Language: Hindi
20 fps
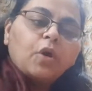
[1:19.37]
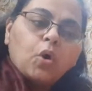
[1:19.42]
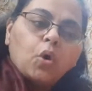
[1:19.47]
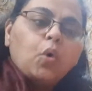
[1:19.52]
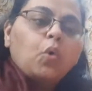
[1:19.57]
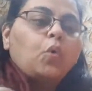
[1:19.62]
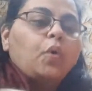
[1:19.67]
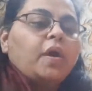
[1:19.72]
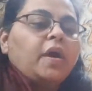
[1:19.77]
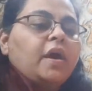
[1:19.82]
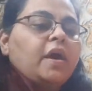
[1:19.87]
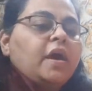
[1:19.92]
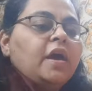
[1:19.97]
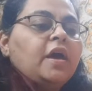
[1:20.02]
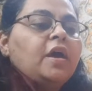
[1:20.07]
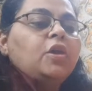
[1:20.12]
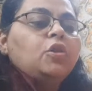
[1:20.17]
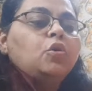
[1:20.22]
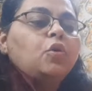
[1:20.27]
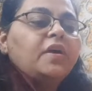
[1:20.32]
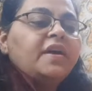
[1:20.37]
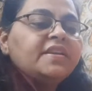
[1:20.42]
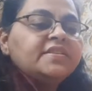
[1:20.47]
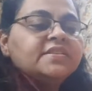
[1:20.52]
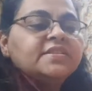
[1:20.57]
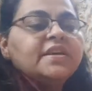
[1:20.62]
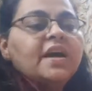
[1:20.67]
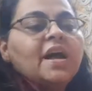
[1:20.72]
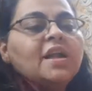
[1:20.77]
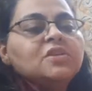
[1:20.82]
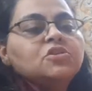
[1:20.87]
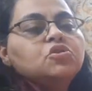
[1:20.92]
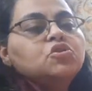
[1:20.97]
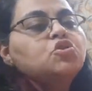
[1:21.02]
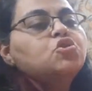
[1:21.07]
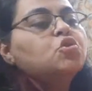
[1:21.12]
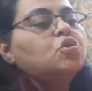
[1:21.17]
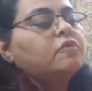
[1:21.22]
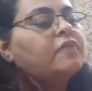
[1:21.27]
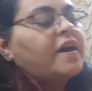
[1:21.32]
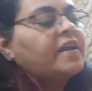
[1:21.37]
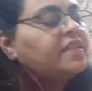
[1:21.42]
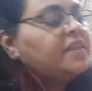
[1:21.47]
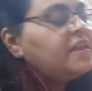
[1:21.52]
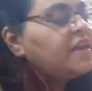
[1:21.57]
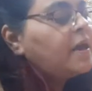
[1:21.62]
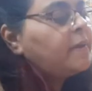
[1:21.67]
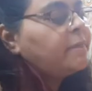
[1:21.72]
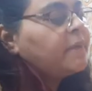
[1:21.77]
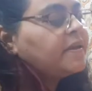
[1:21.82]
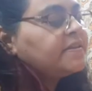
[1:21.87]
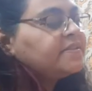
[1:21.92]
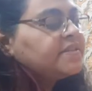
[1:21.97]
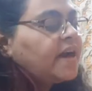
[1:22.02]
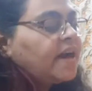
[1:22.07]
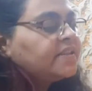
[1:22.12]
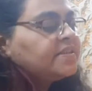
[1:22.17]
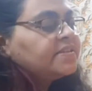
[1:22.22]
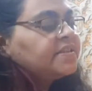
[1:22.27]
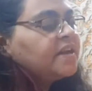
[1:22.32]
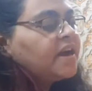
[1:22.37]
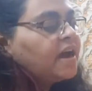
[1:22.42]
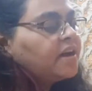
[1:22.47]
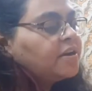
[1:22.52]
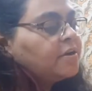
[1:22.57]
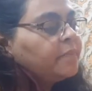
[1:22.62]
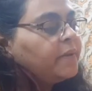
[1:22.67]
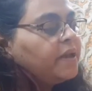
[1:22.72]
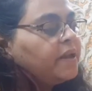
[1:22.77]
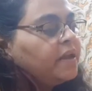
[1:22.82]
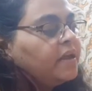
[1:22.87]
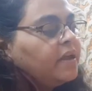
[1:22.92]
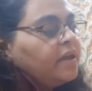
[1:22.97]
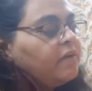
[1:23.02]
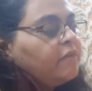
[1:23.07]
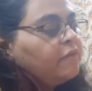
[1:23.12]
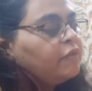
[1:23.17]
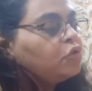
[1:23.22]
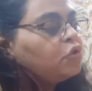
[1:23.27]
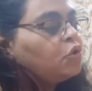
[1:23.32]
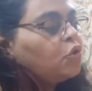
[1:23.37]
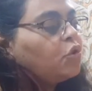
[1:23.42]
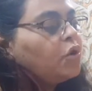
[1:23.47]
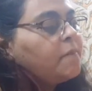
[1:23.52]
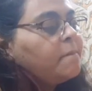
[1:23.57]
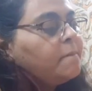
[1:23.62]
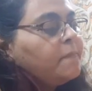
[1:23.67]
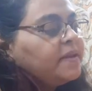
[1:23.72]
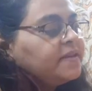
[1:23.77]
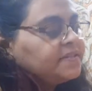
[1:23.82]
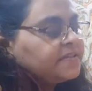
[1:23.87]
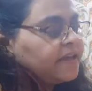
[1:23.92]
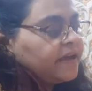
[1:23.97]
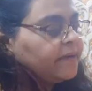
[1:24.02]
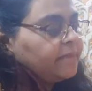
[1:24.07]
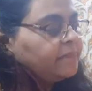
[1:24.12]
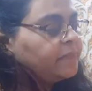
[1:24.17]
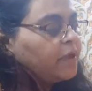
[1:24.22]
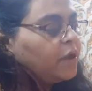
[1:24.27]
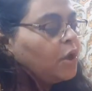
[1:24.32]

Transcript: होंगे तो इस साल जो शुरुआती आपके सात से आठ महीने हैं वो थोड़े मिक्स हैं